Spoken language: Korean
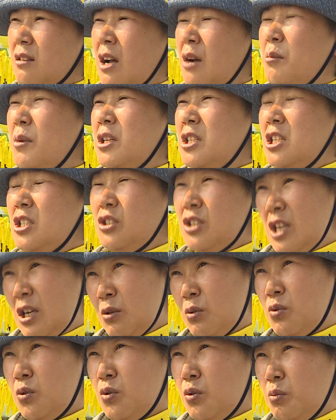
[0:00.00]
가만히 있지
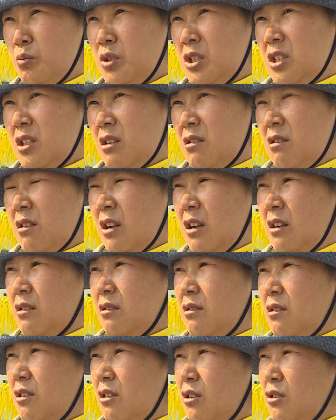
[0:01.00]
않고 움직일
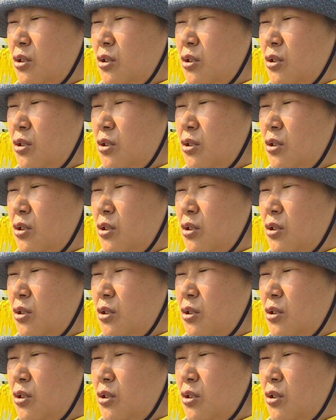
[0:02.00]
거라는 거